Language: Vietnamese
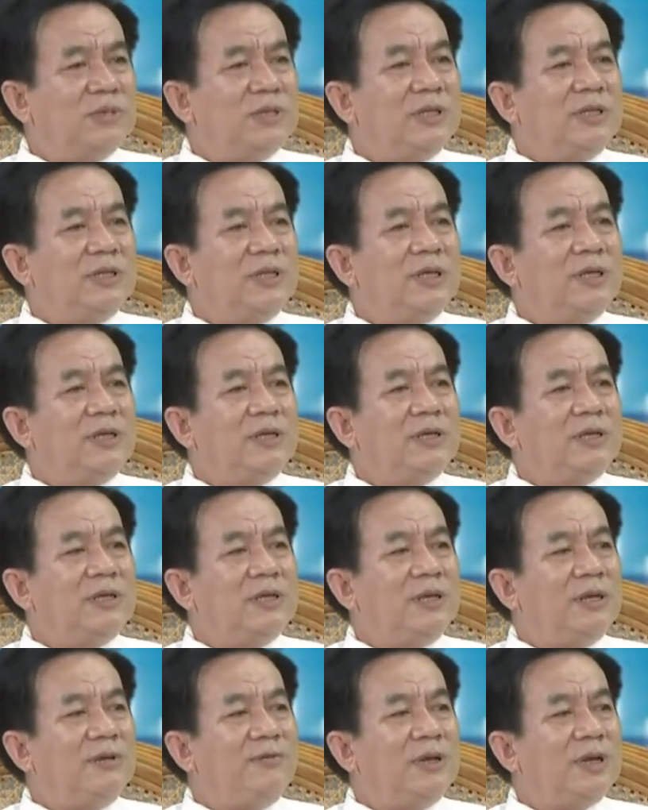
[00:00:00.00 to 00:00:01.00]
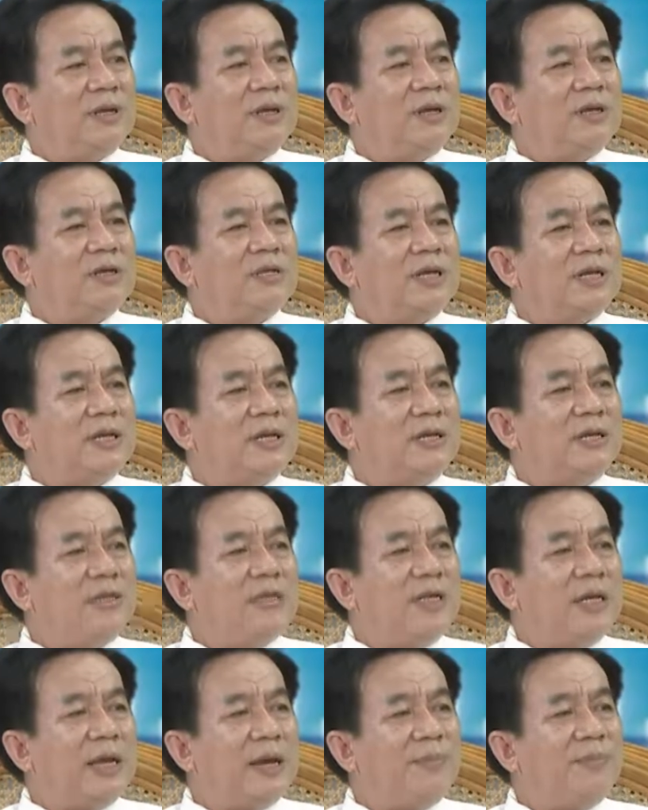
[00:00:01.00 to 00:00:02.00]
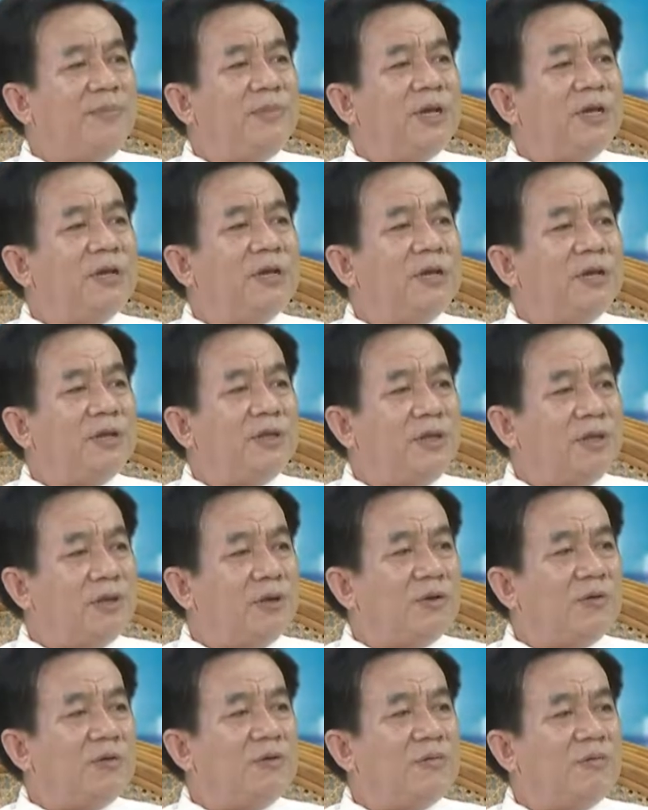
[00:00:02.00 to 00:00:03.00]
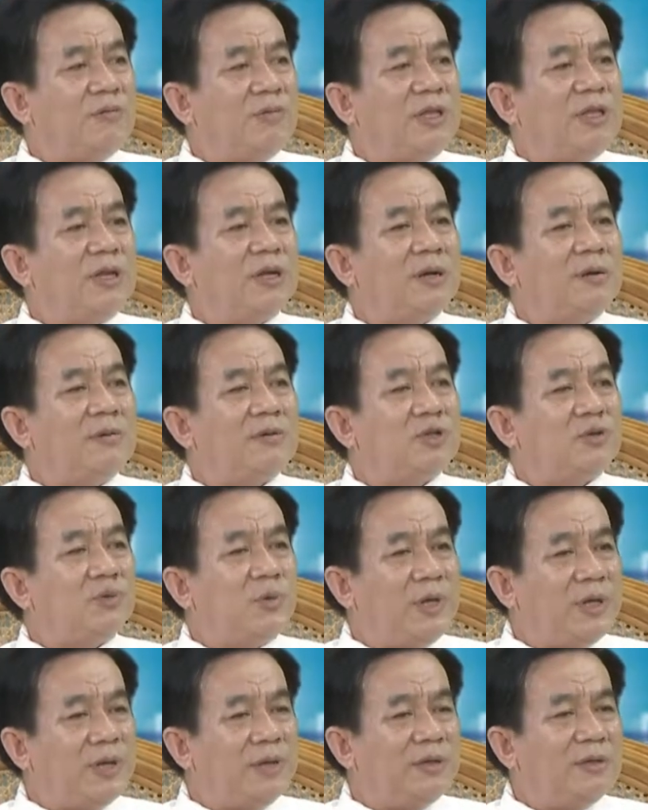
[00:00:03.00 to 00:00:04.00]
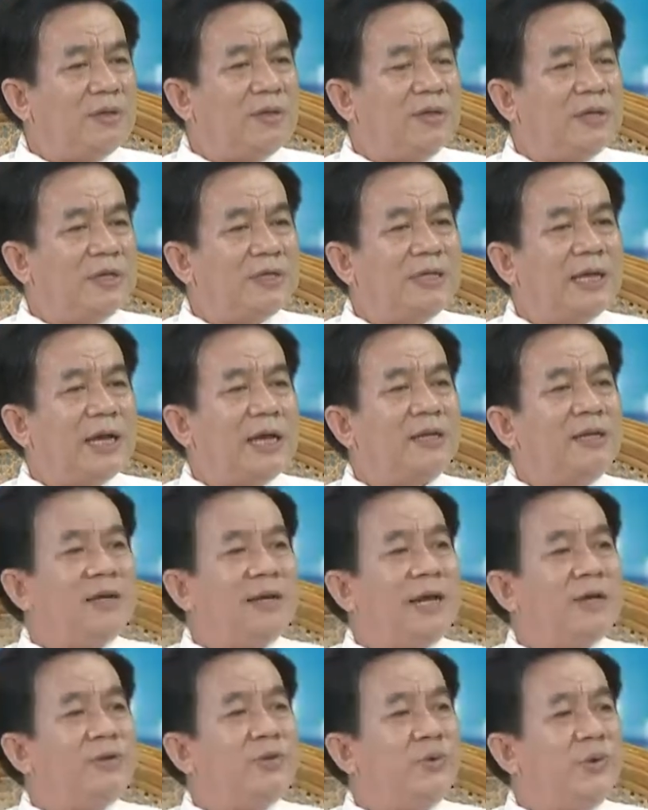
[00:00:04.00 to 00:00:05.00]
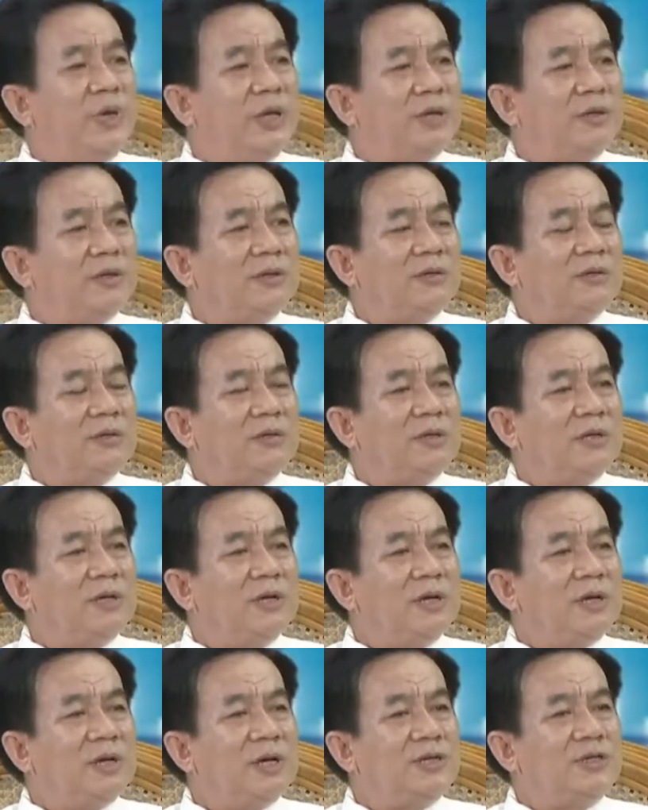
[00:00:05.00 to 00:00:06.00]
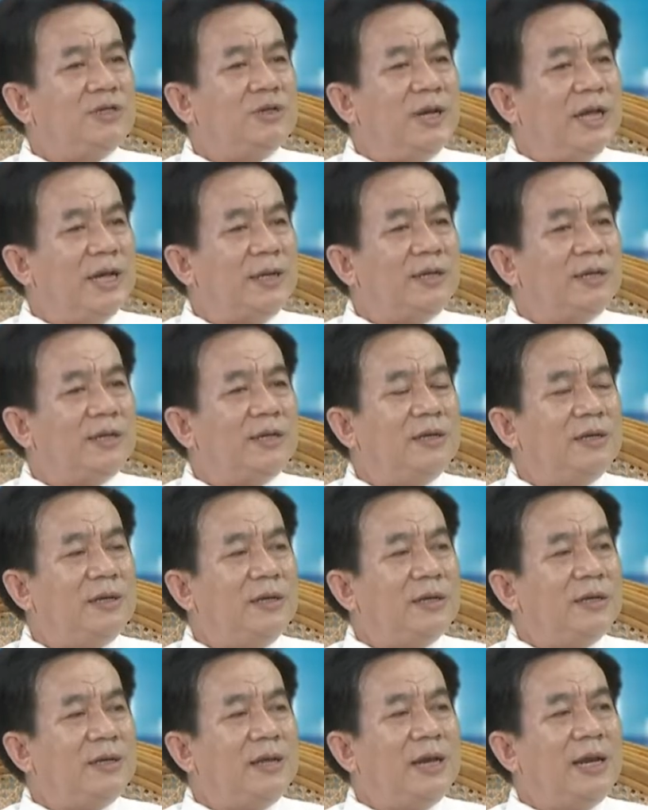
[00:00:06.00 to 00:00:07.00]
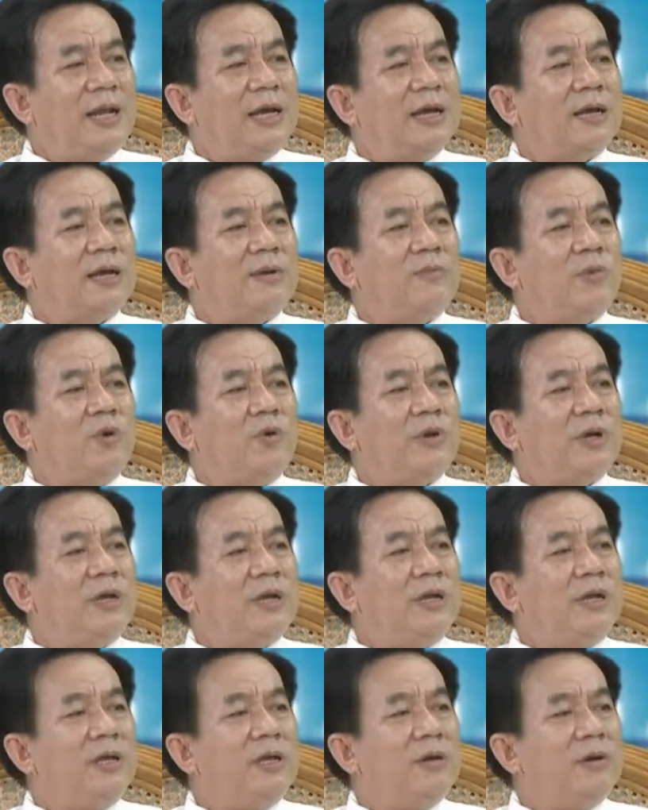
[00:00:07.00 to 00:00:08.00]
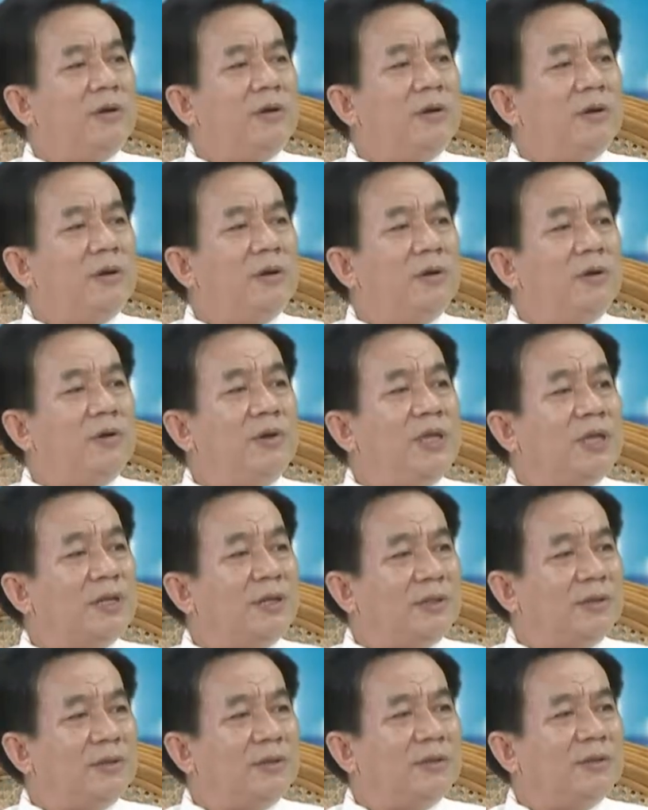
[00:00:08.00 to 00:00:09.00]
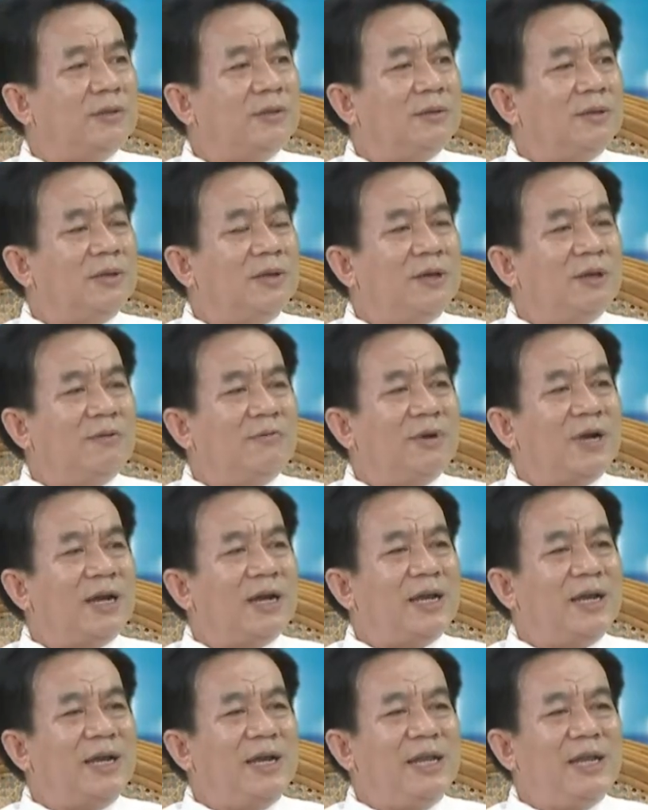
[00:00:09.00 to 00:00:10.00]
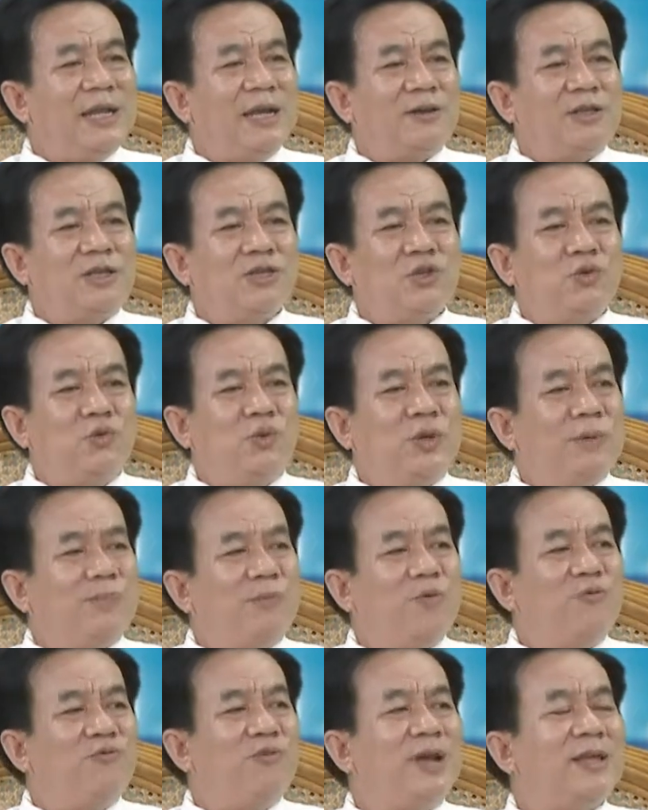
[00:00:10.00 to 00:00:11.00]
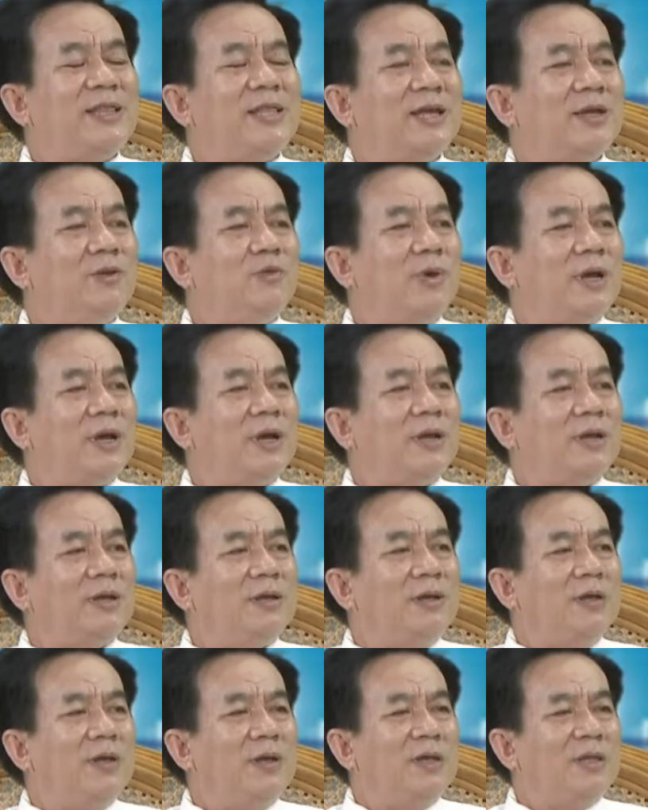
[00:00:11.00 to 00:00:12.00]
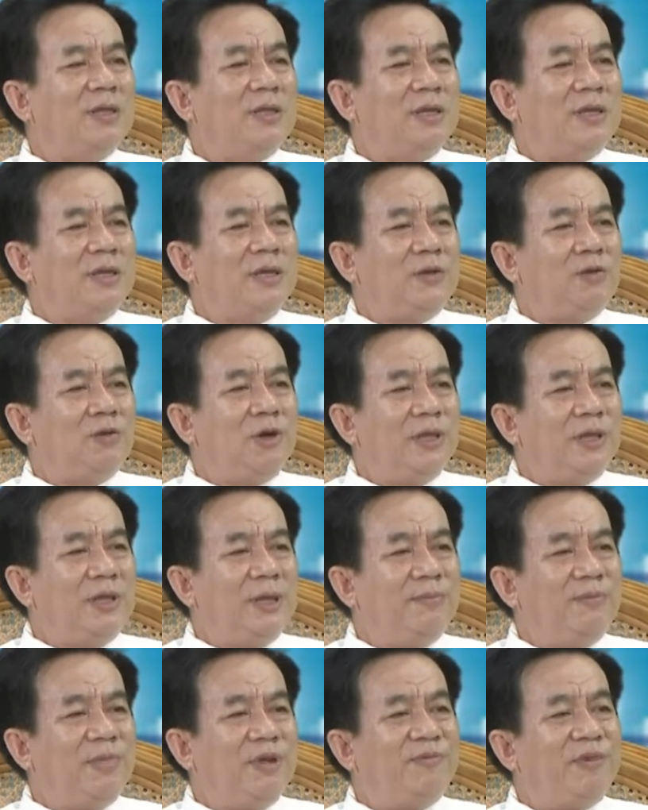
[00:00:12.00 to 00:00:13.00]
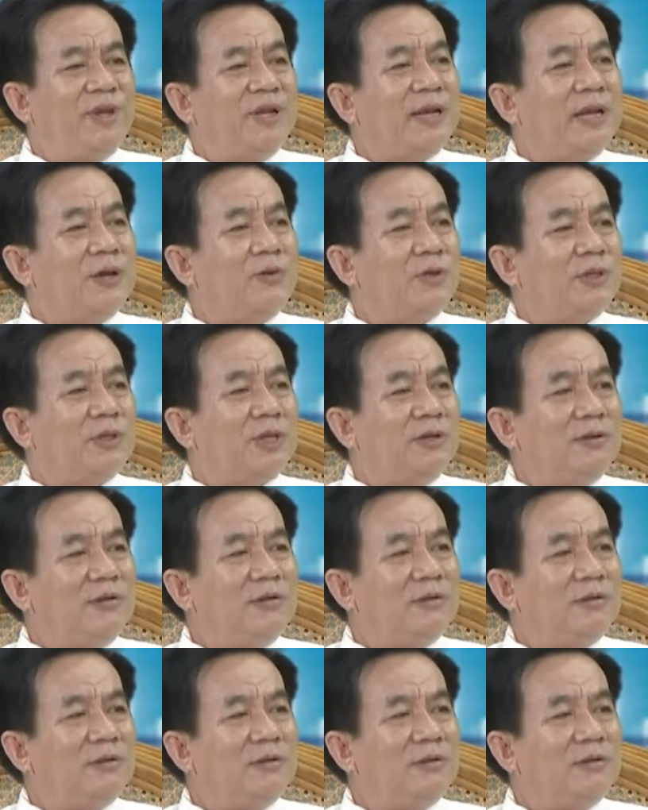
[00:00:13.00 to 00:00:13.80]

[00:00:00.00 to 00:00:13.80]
thì cái việc đó sẽ giảm rất là nhiều bệnh nhân xuất huyết chẳng như đảo Trung Nguyên ờ, trước đây đó là một cái ổ dịch Vâng. Và khi nào dịch sốt huyết bùng phát tại Cánh Hòa thì khoa nhiễm bệnh viện đa khoa tỉnh